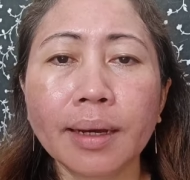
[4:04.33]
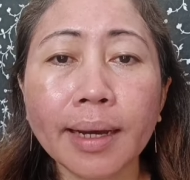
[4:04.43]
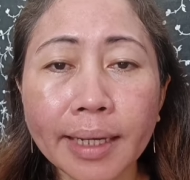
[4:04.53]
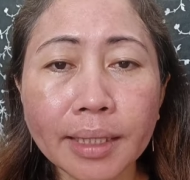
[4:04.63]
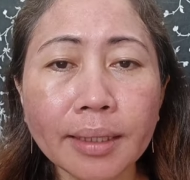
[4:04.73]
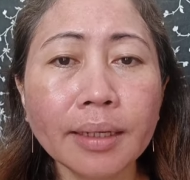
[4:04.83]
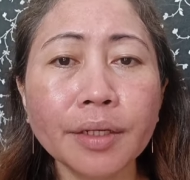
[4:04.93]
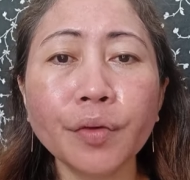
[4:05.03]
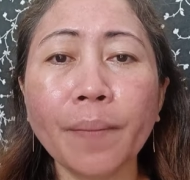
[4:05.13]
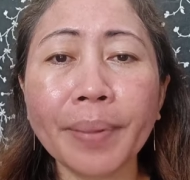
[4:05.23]
kaya
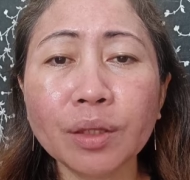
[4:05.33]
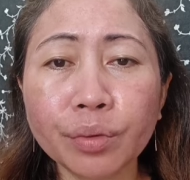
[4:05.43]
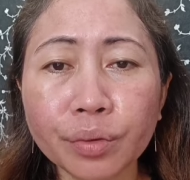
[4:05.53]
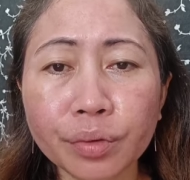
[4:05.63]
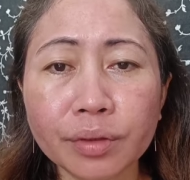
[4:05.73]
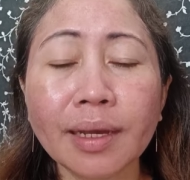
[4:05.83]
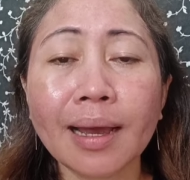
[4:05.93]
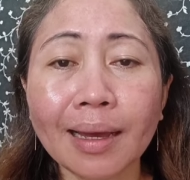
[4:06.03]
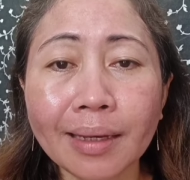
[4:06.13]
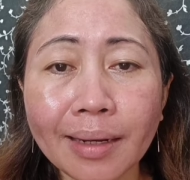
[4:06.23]
itigilan ninyo ang pandurukot,
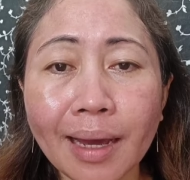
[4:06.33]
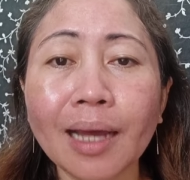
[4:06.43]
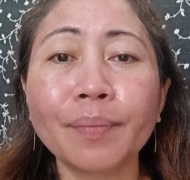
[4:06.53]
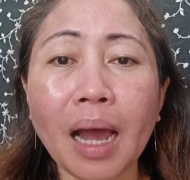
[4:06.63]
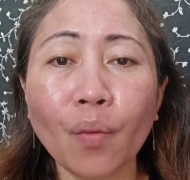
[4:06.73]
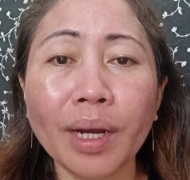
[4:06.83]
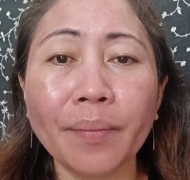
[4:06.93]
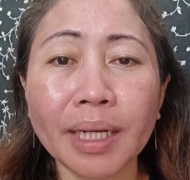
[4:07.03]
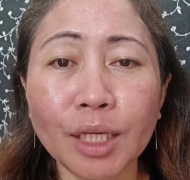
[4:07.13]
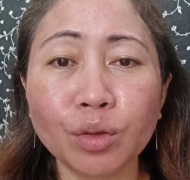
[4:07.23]
nakakahiya na at maawa
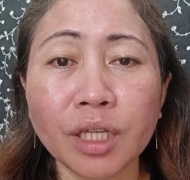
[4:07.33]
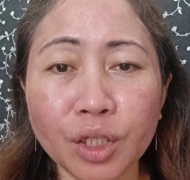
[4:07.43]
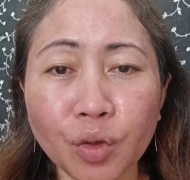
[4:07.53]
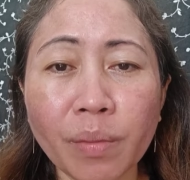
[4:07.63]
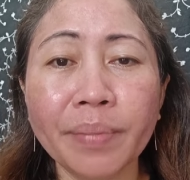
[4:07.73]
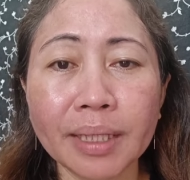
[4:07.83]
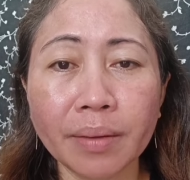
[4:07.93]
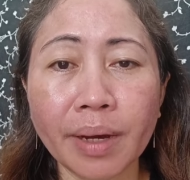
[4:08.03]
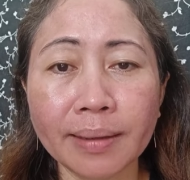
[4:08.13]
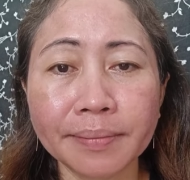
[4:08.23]
naman kayo sa inyong
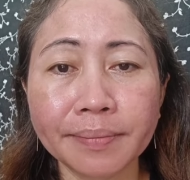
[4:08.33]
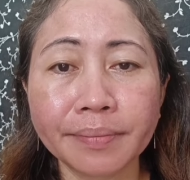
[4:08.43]
mabiktima.